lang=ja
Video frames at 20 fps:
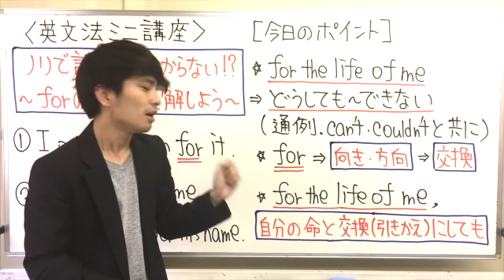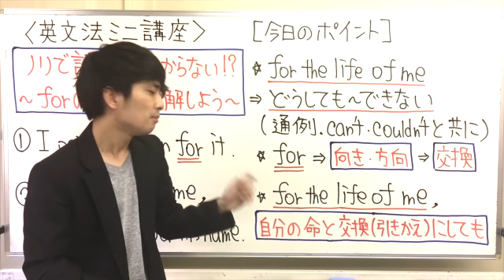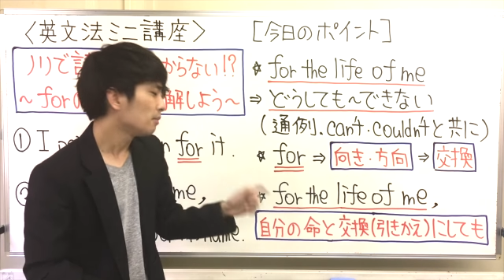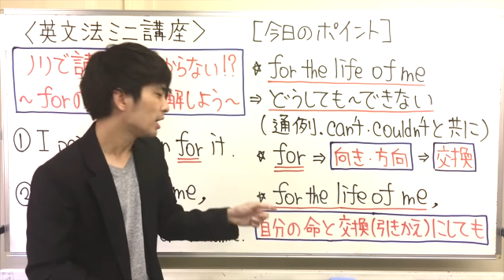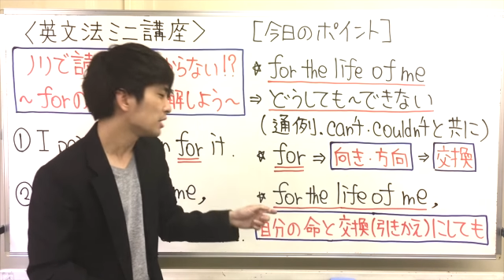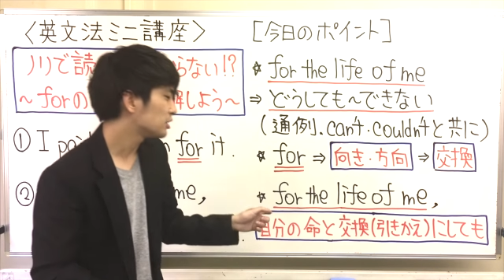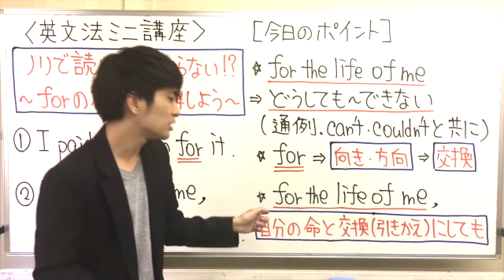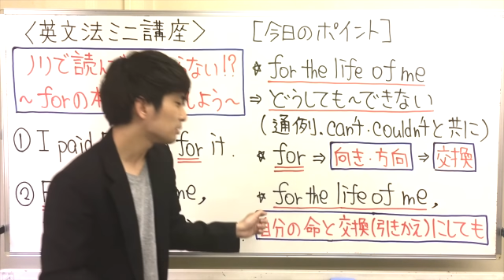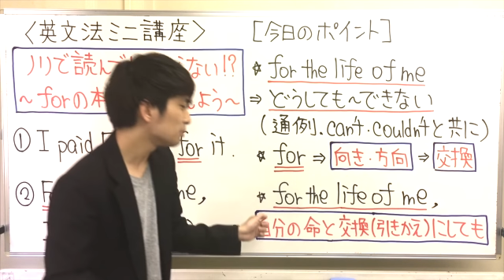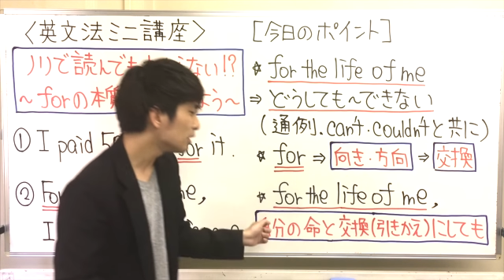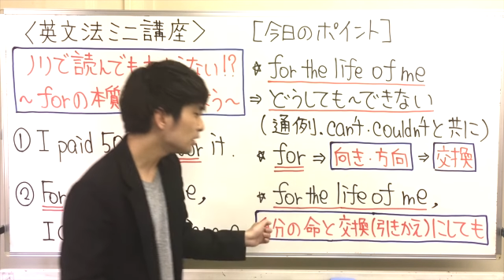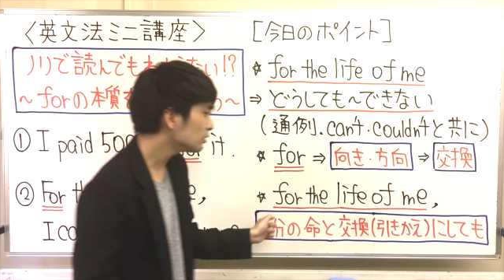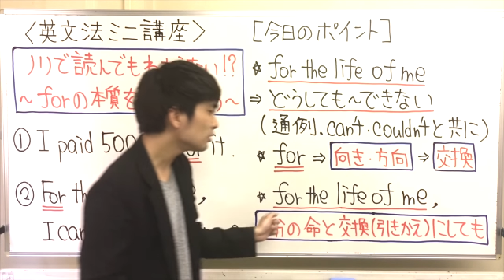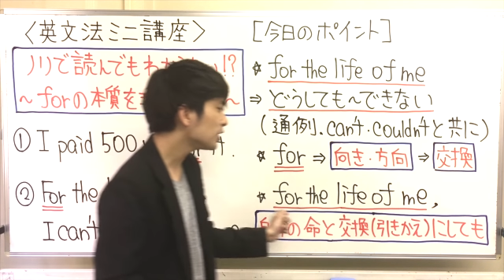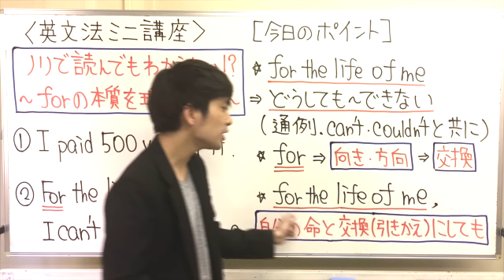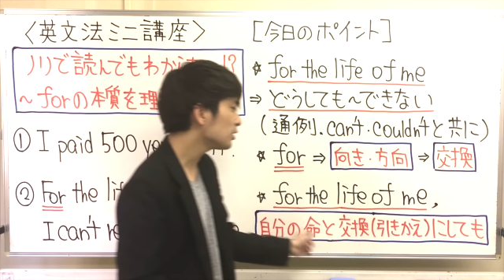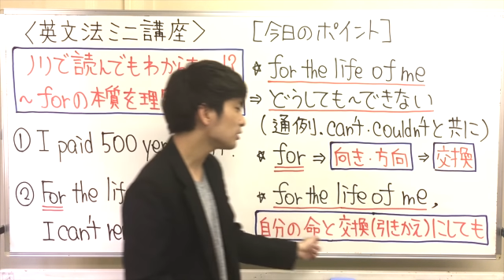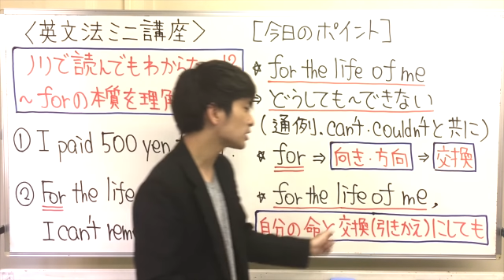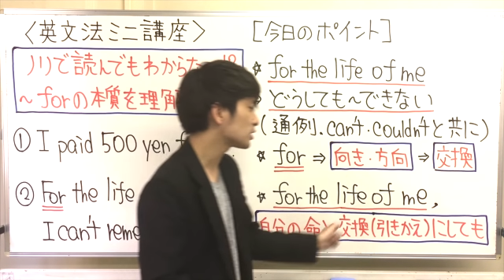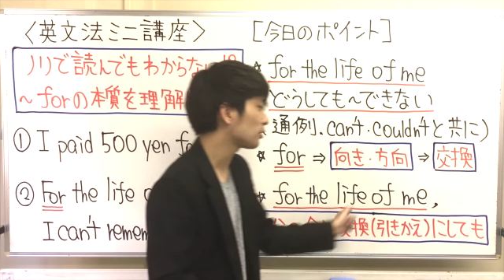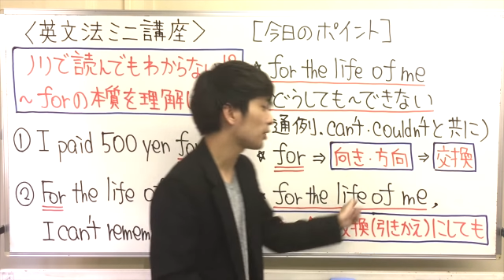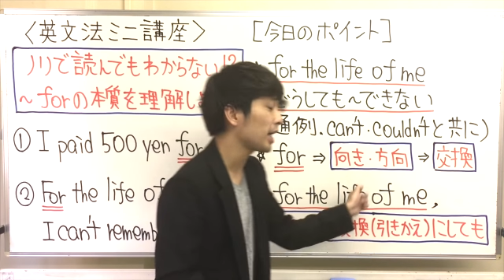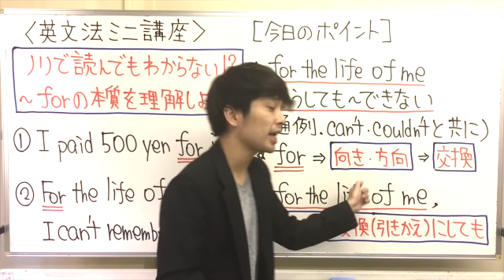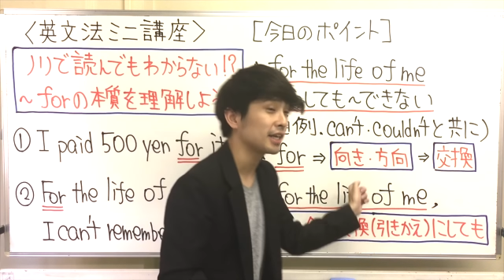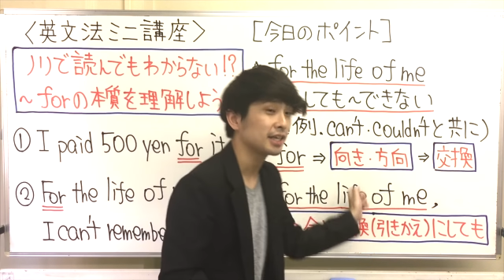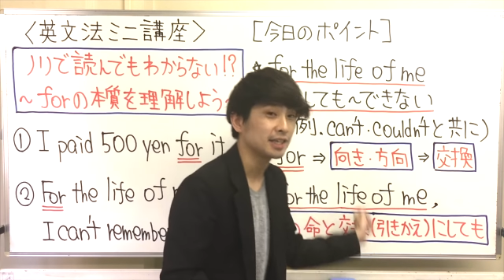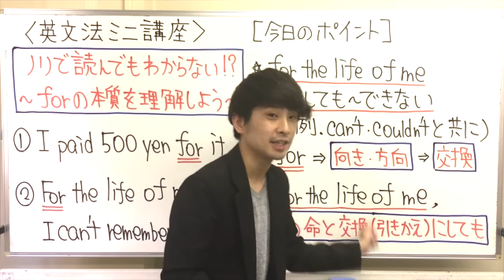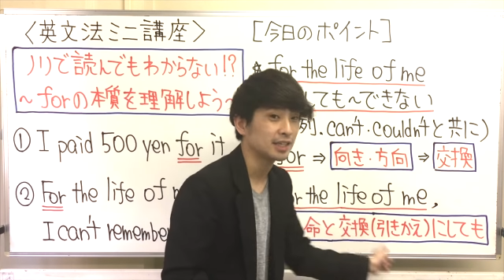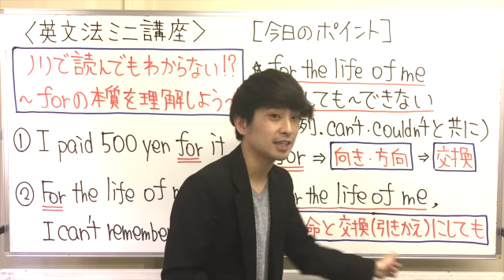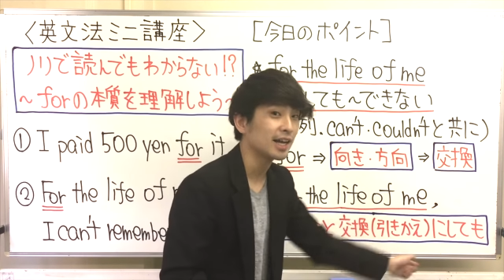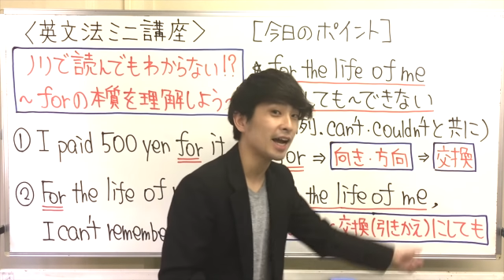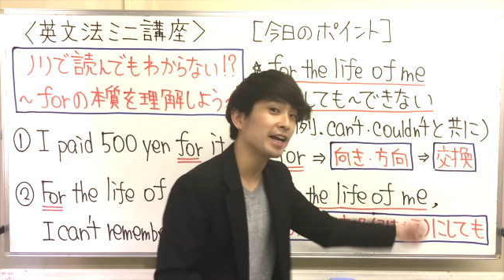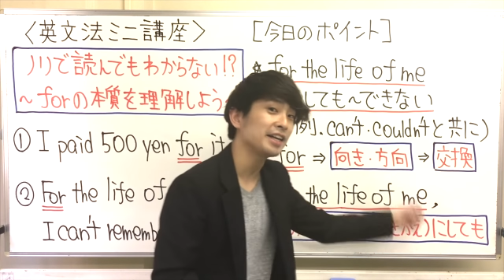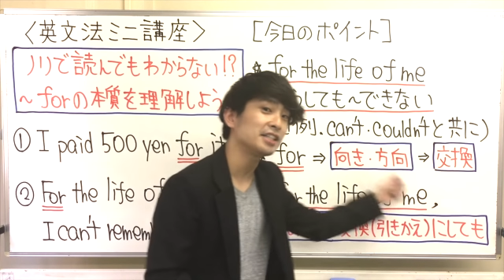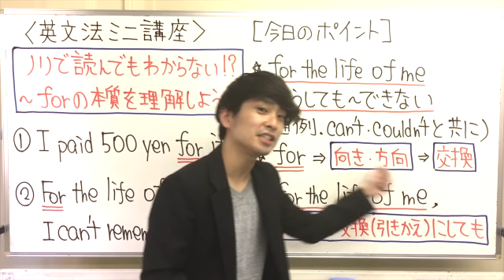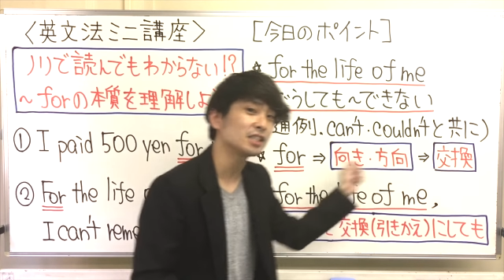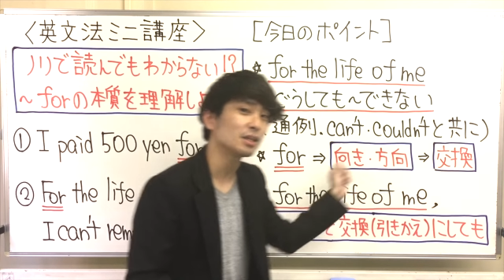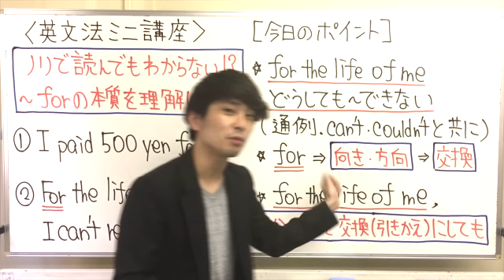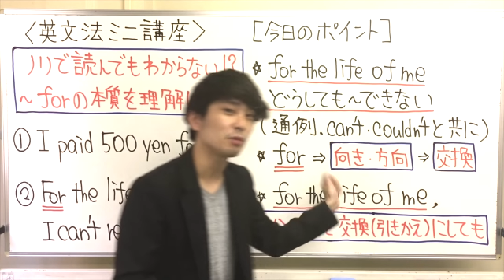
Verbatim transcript: まあ自分の命とね、引き換えにし